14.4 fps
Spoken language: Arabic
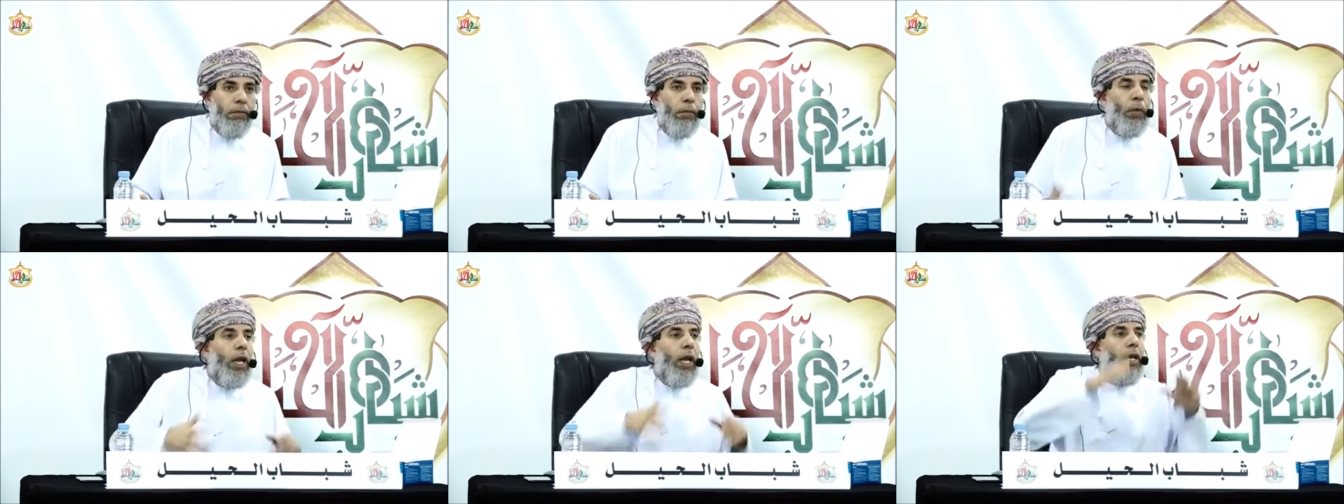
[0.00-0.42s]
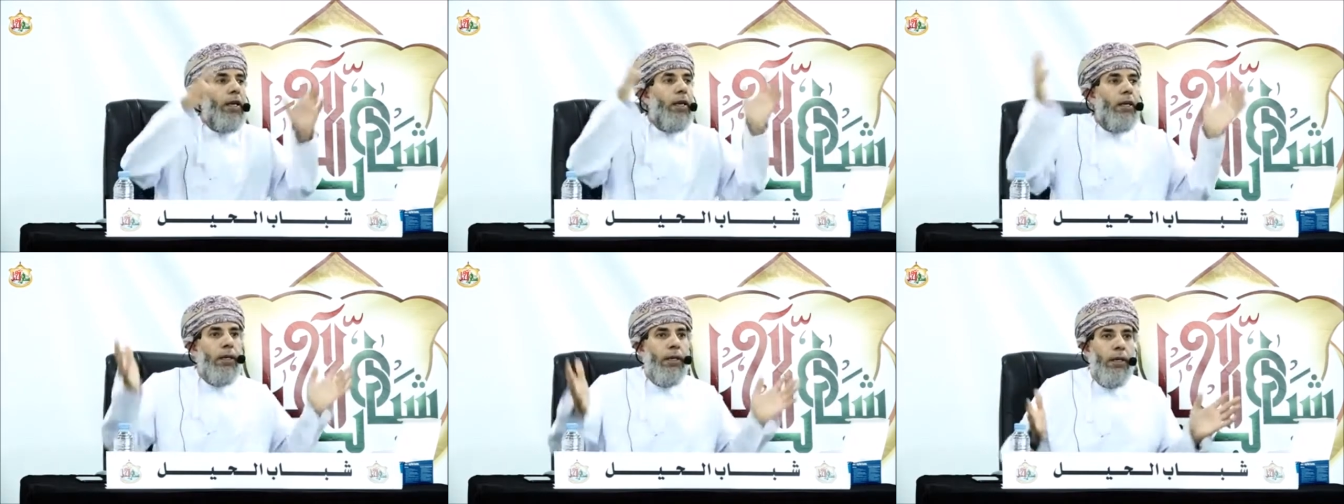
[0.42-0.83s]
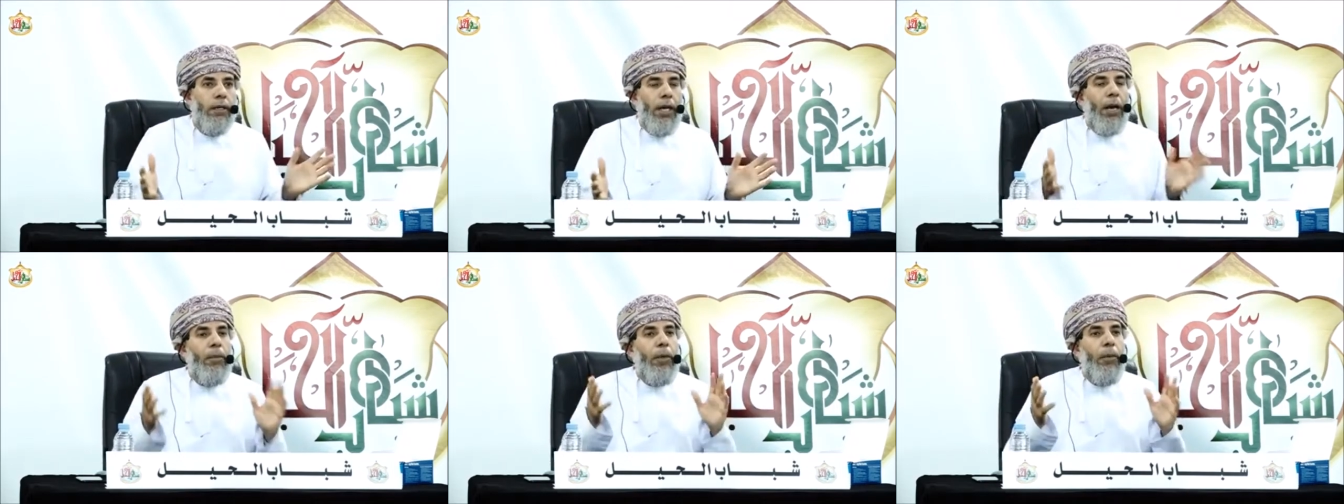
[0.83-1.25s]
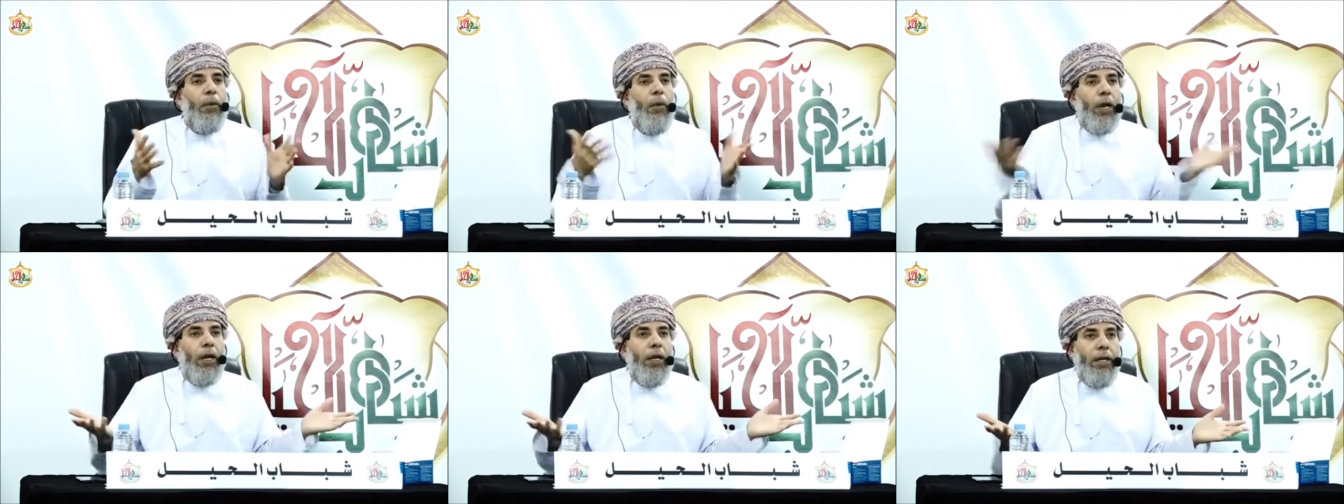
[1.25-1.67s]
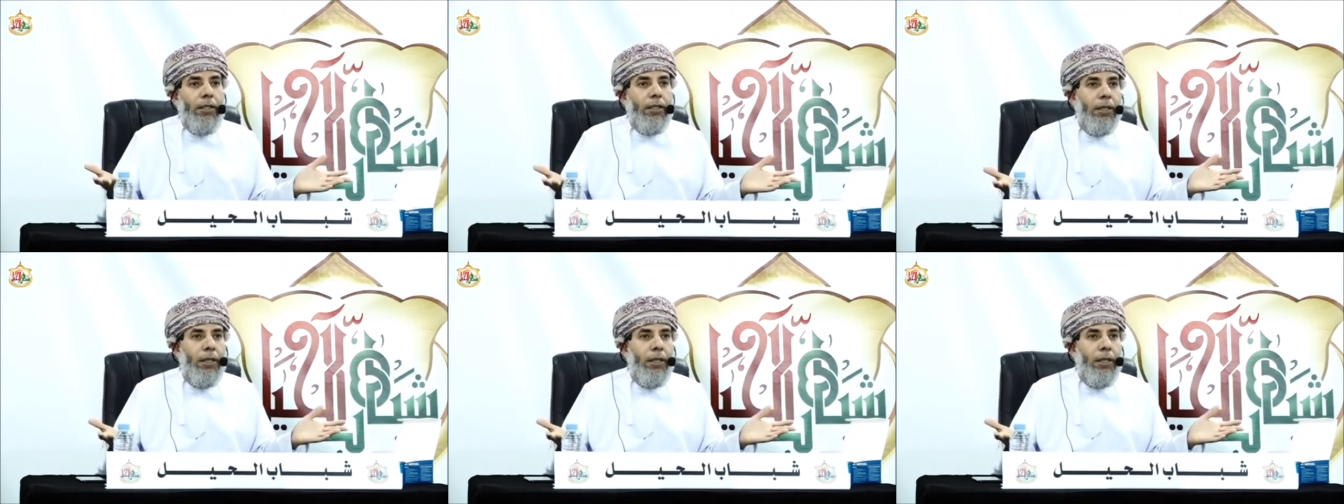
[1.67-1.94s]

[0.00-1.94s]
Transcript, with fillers: وين حبيبي وين رحت